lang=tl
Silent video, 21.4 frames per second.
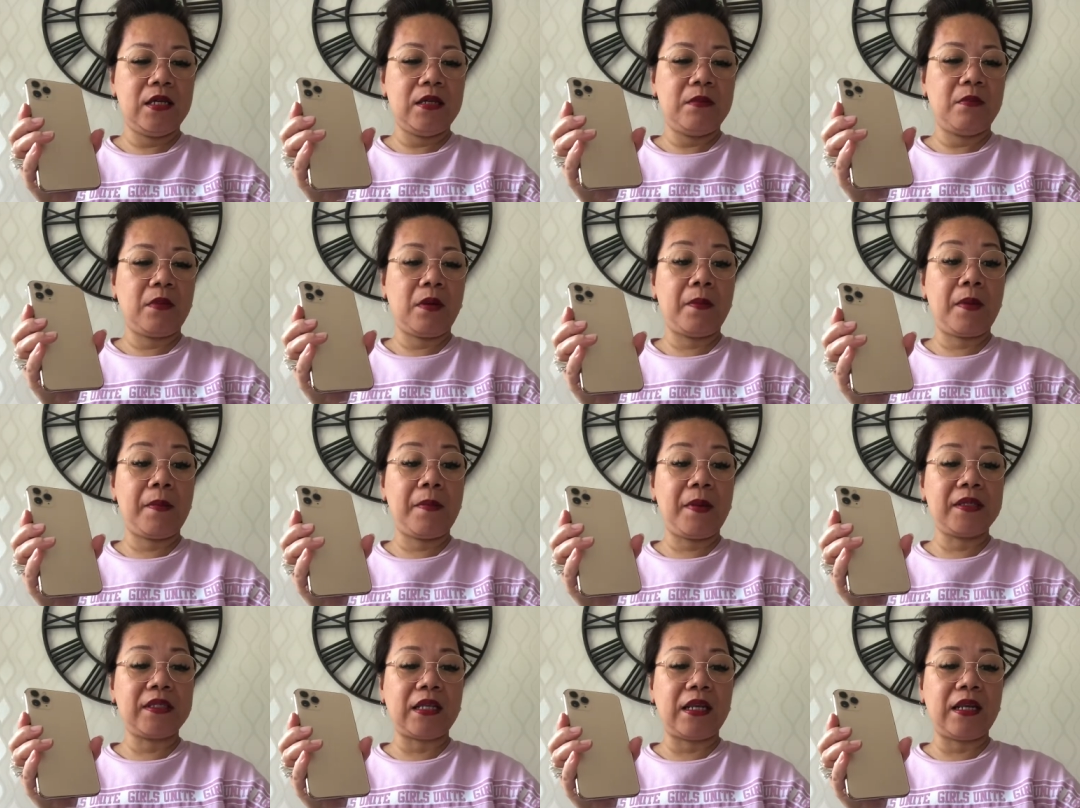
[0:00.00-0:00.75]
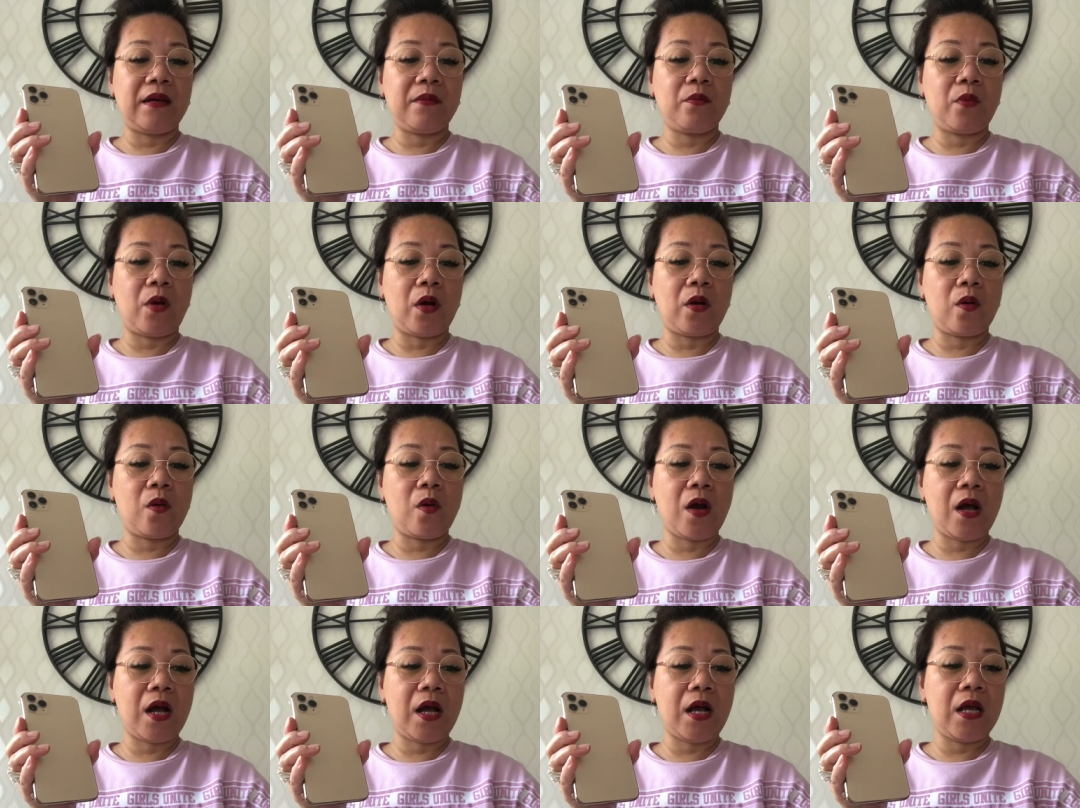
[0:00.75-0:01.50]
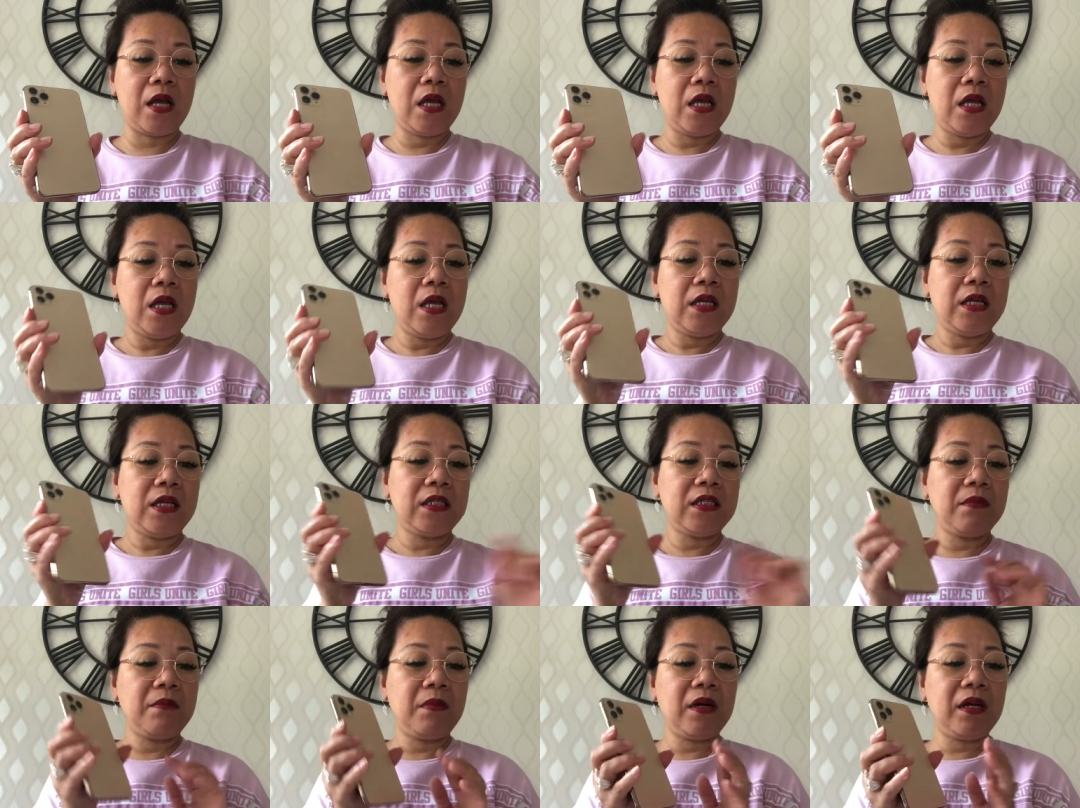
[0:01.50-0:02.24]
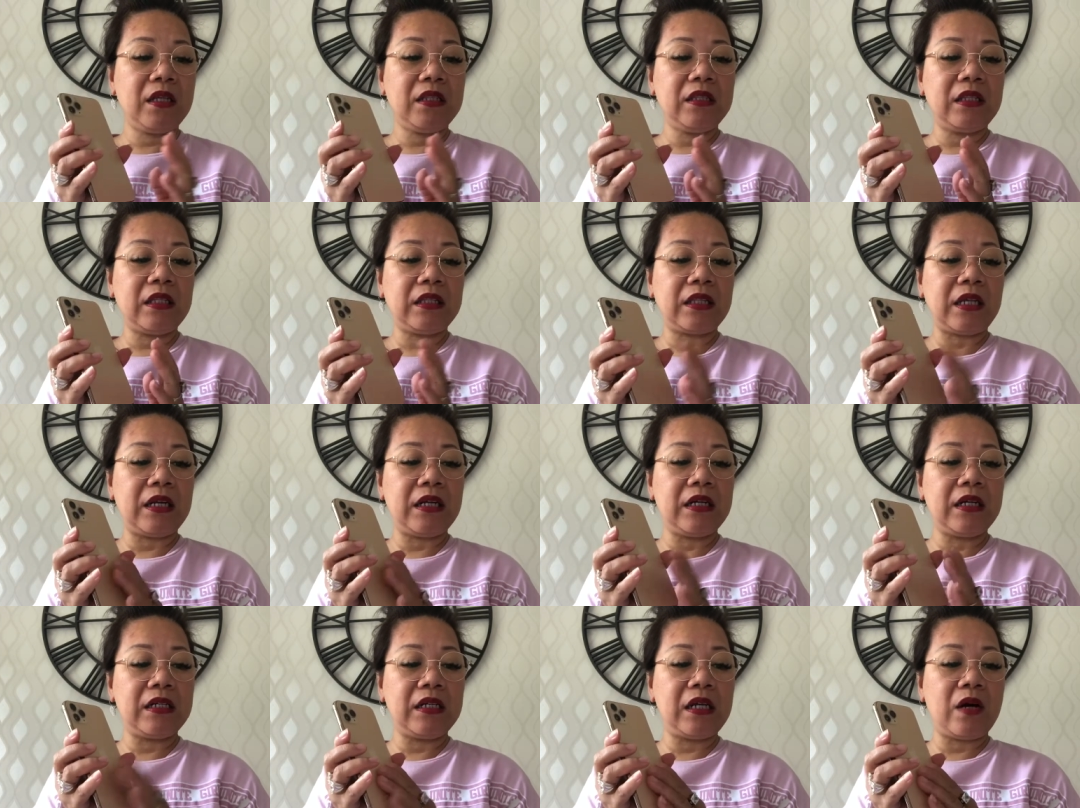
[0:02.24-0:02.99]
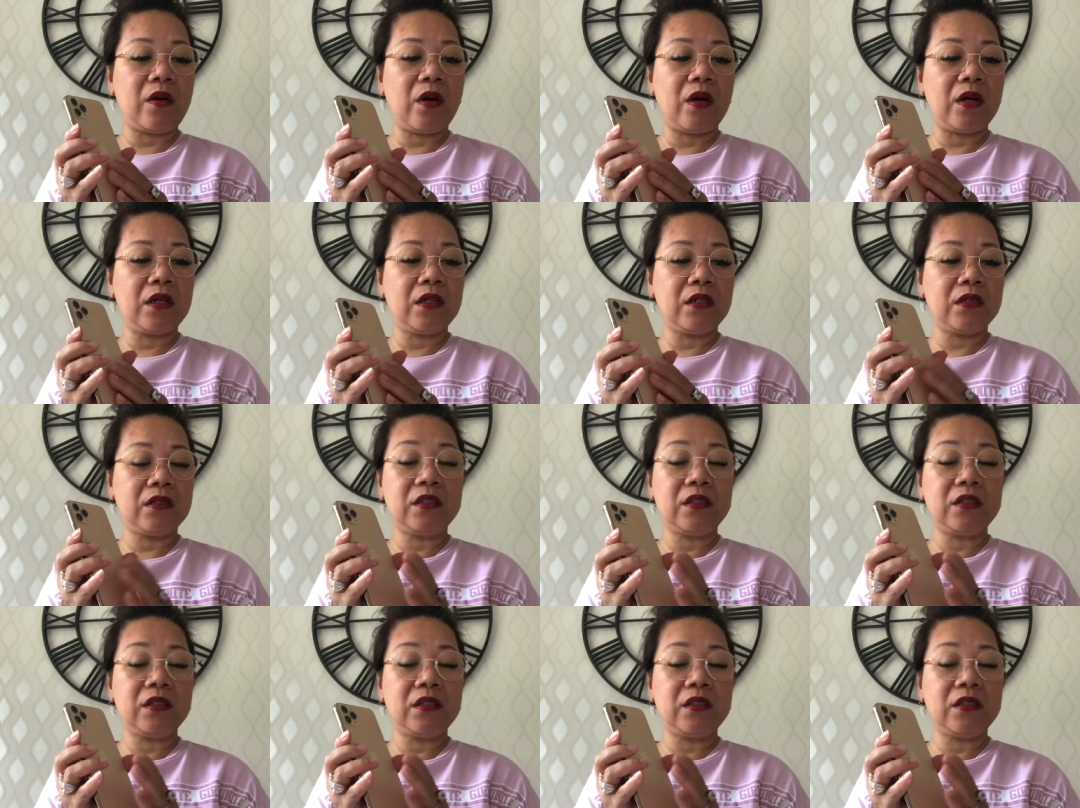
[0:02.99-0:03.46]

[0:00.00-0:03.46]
magbabasa lang po ako ha. Kasi maganda talaga daw ang,